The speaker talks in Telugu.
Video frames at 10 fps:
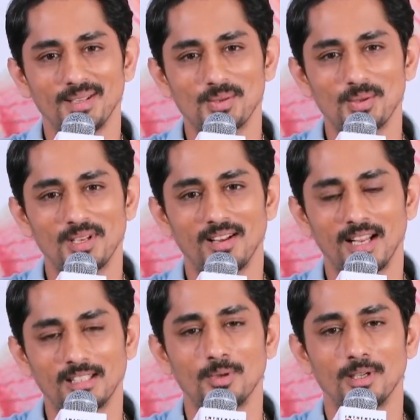సో నేను
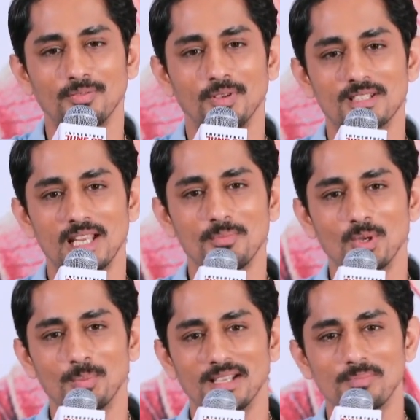హైదరాబాద్కి ఫస్ట్ టైం
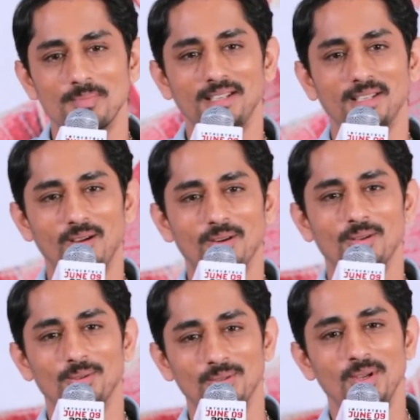ఒక ప్రెస్ మీట్కి రావటం